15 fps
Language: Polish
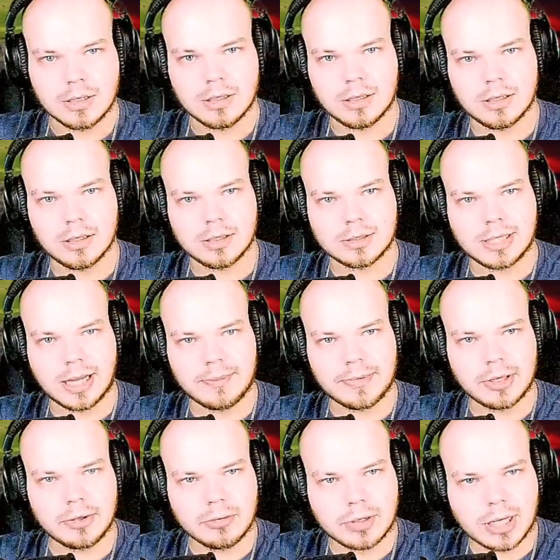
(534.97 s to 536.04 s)
E, dla
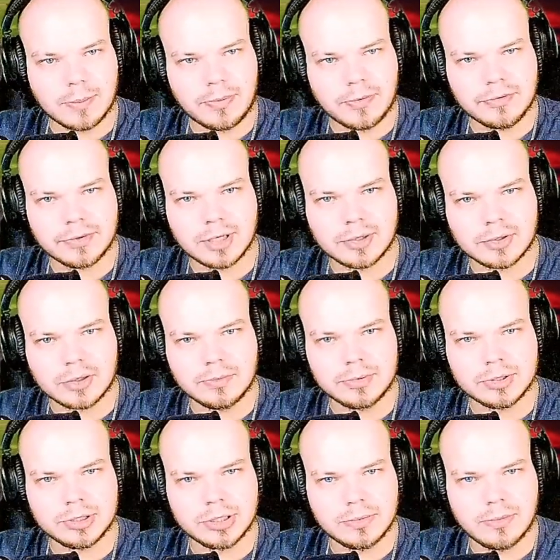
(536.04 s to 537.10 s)
mnie Julka powinna
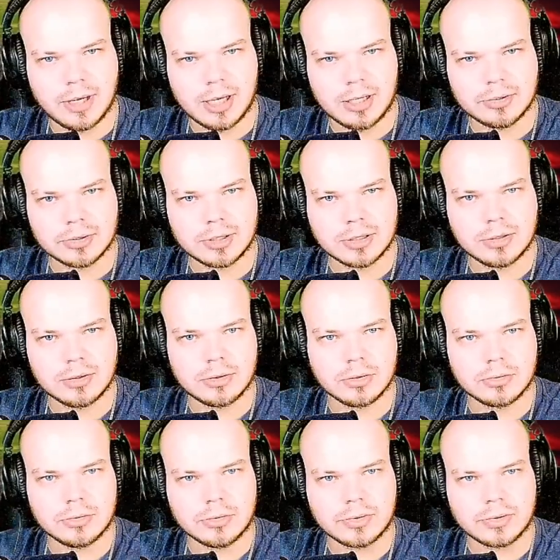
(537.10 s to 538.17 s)
zrobić Gmail do tego
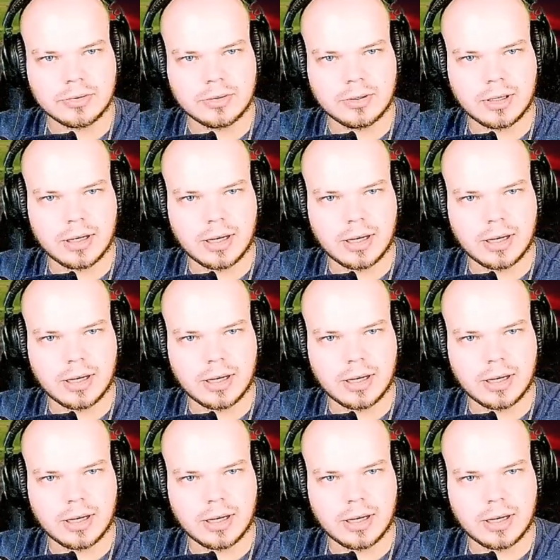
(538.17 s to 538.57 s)
konkursu,